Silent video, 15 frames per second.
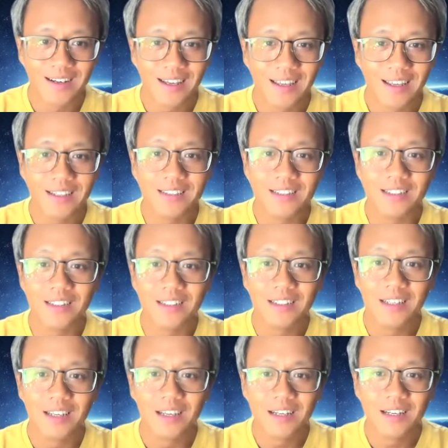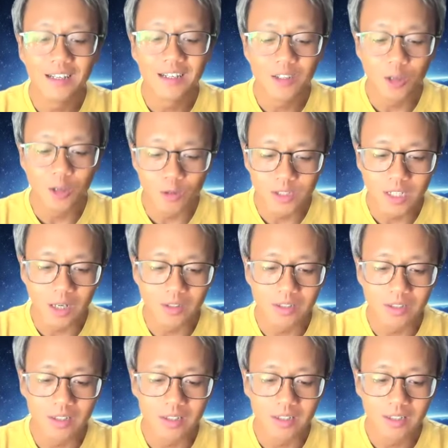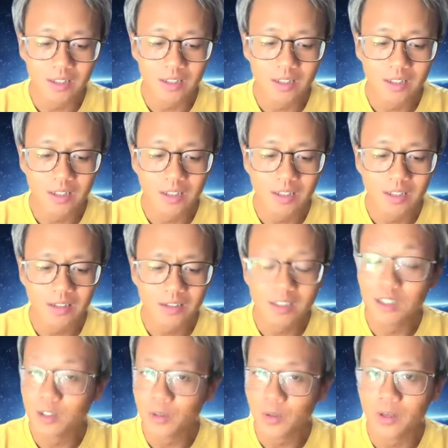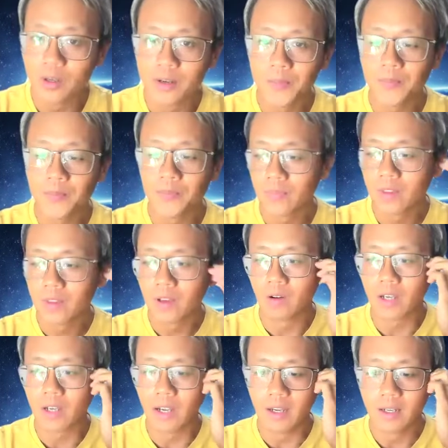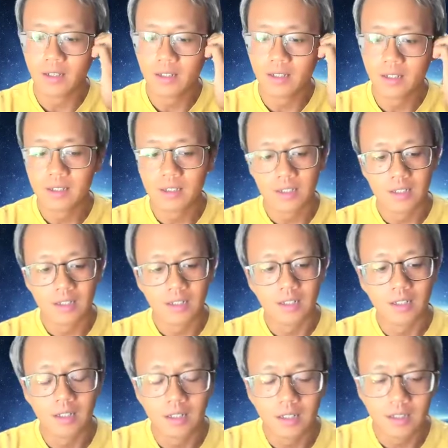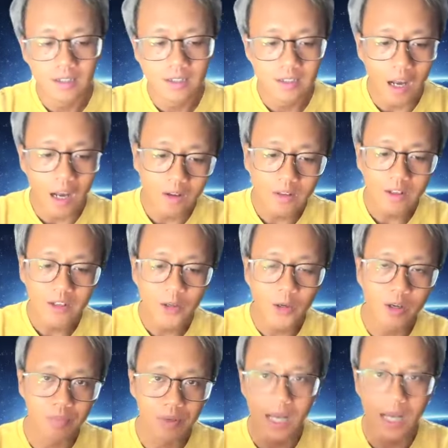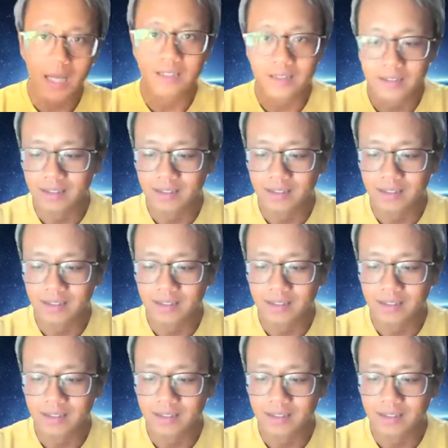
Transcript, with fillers: 以及有效的策略。OK，然后呢，有一个 plus，